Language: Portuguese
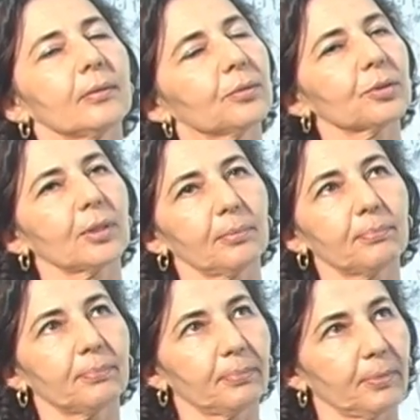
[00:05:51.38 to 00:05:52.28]
não sei,
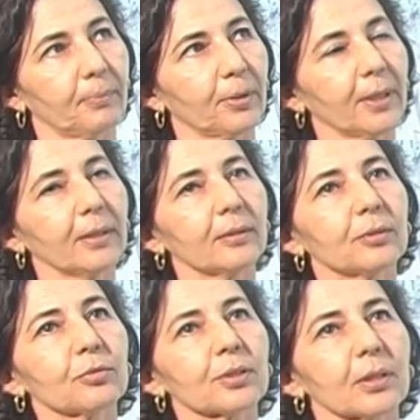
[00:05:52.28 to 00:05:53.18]
Porém,
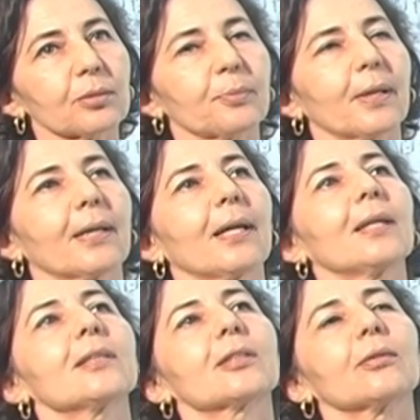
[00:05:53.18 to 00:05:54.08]
de uns anos para cá,
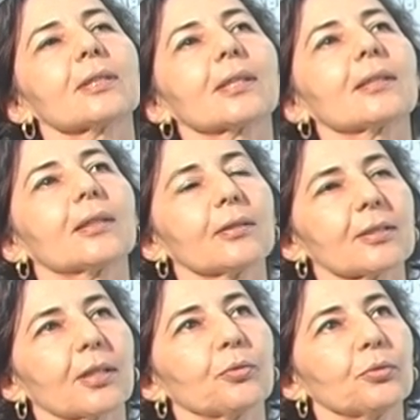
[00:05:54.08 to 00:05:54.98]
eles estão resgatando
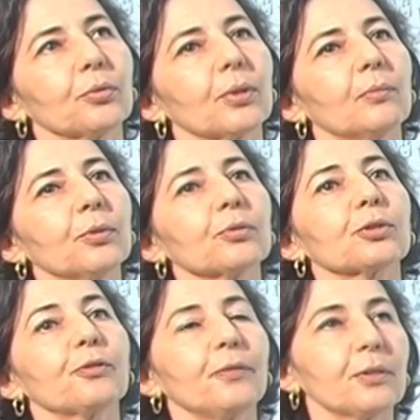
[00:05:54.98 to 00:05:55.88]
essa cultura.
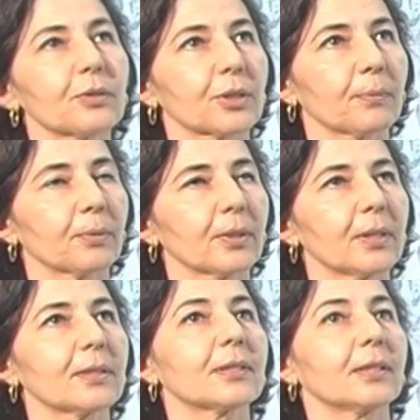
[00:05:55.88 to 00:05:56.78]
Muitos filhos de
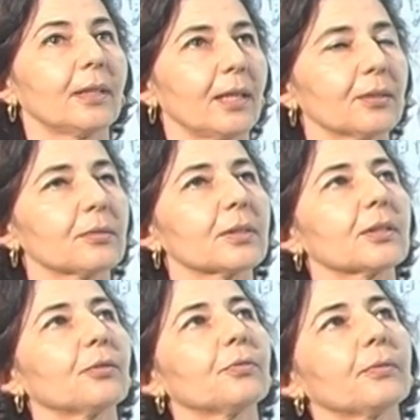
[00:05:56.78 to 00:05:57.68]
japoneses e netos
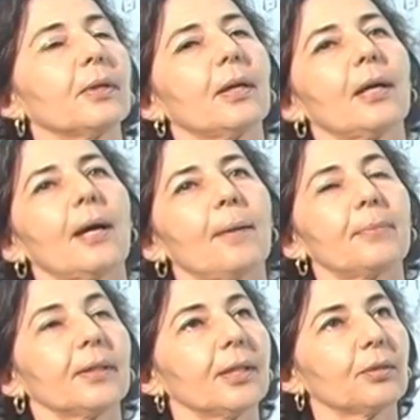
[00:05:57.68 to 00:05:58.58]
estão
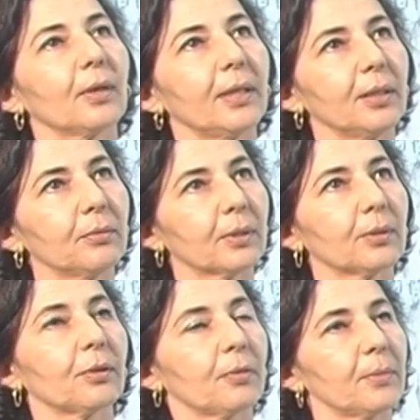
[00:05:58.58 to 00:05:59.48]
aprendendo a língua
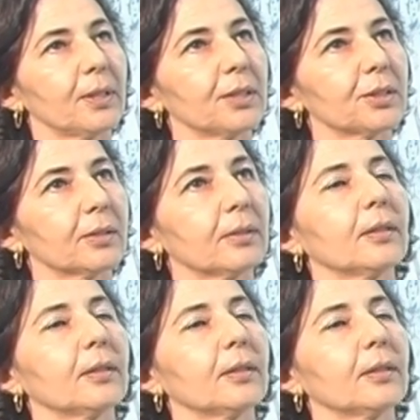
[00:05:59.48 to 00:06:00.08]
novamente,